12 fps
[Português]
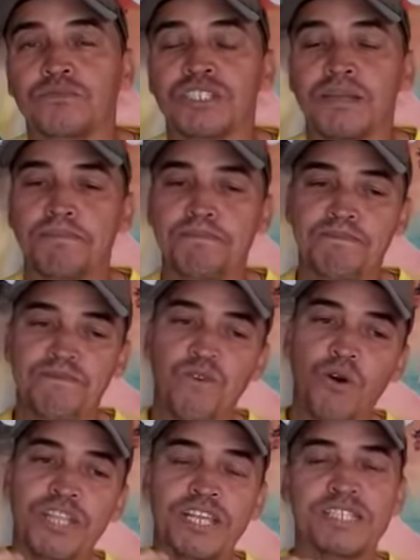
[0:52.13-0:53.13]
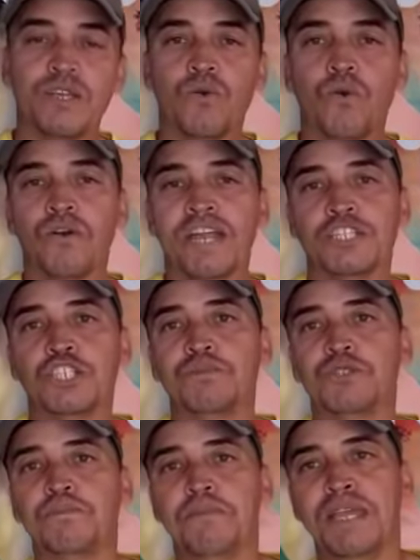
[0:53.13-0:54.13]
você forneceu qualquer tipo
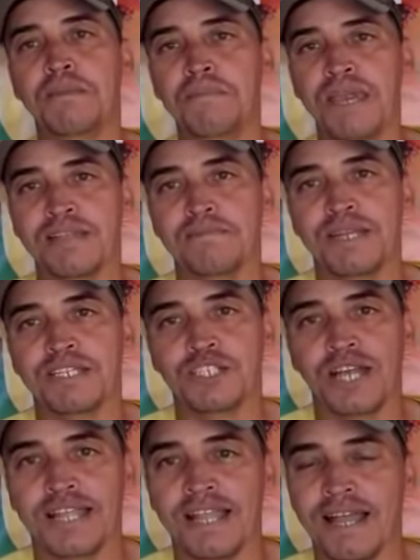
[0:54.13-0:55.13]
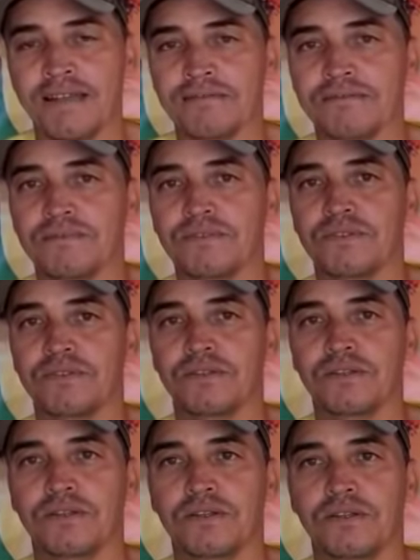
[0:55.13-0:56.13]
de pigmento para este canário,
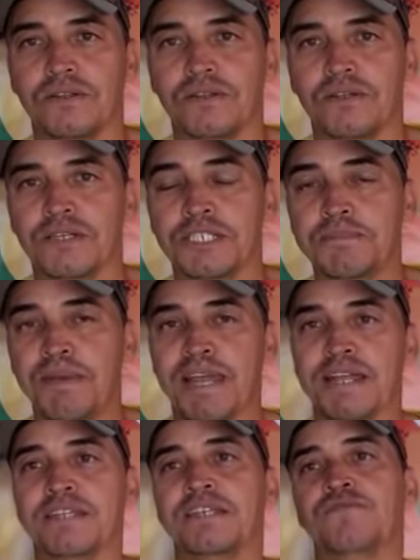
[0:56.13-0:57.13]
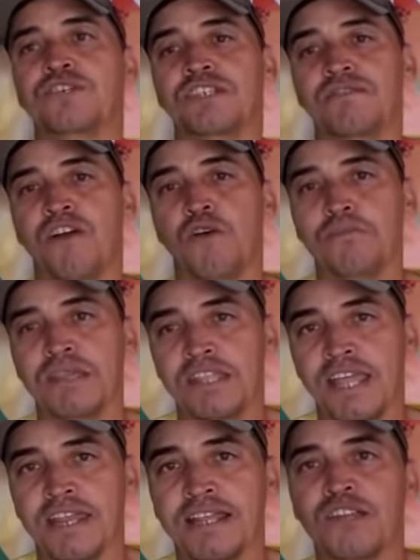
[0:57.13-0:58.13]
esperando que você vai
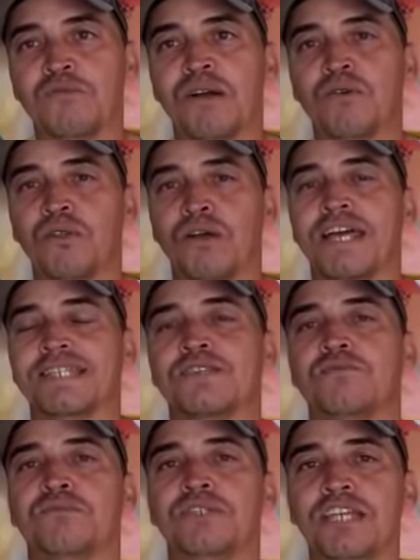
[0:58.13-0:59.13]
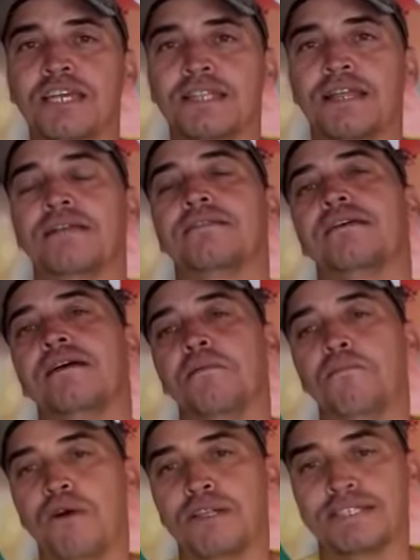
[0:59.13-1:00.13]
obter ali uma coloração bonita,
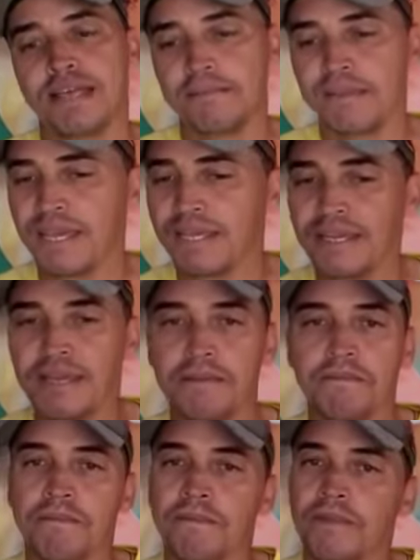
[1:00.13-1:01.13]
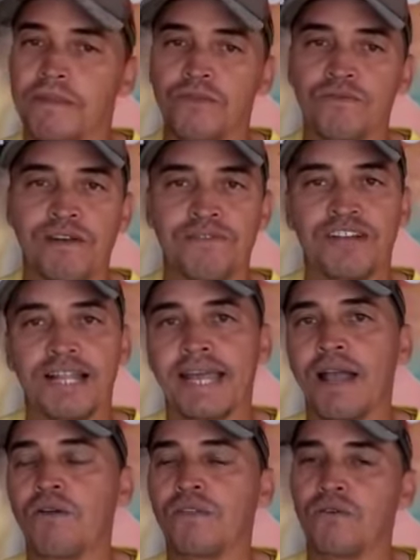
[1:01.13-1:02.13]
pode saber que não vai ficar
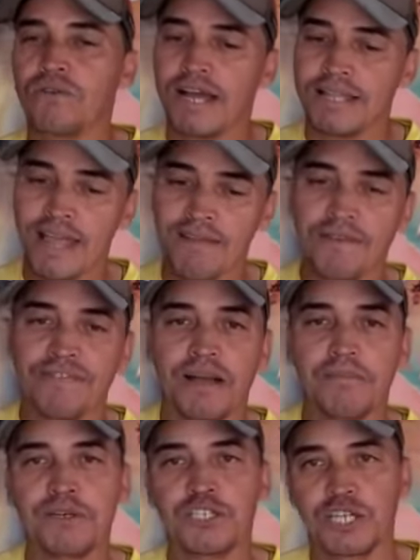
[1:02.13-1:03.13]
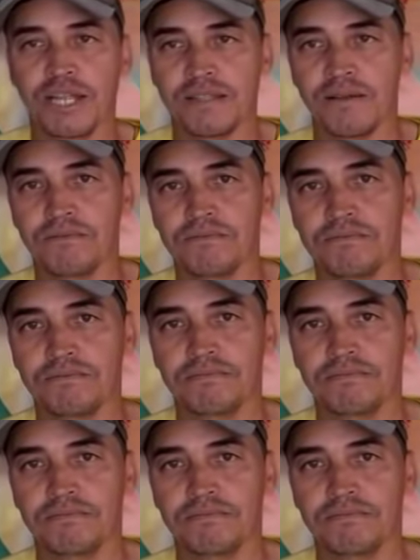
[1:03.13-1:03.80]
legal não. O canário vai ficar manchadão.